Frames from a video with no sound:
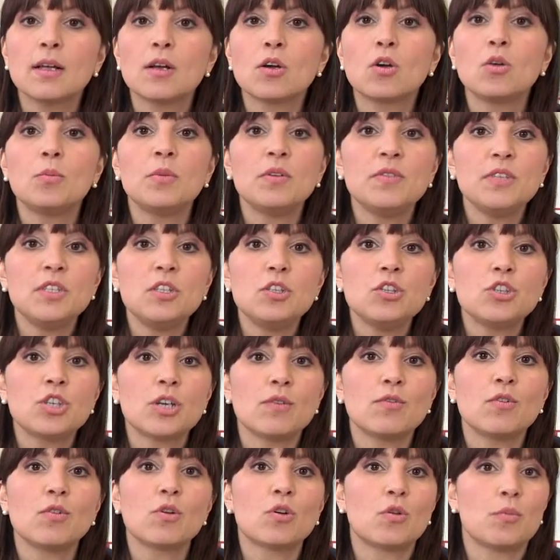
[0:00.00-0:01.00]
Come vi
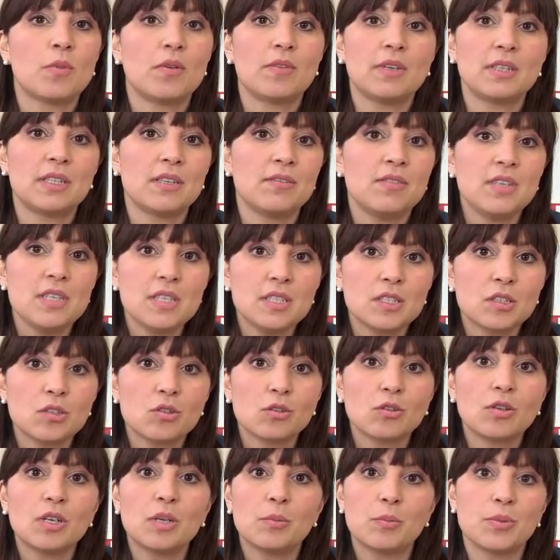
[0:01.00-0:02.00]
dicevo, come avete
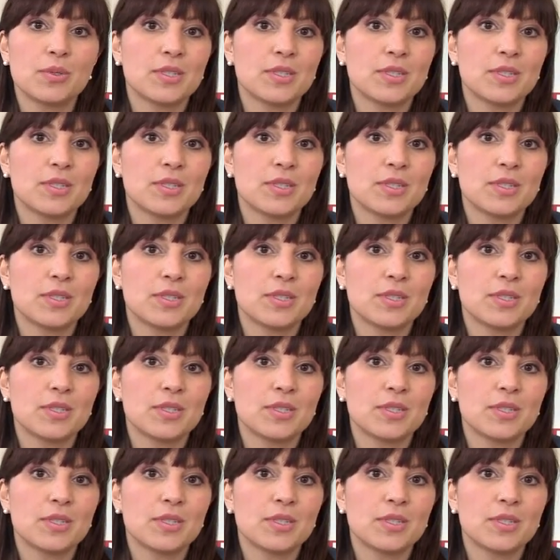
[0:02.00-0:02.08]
visto, le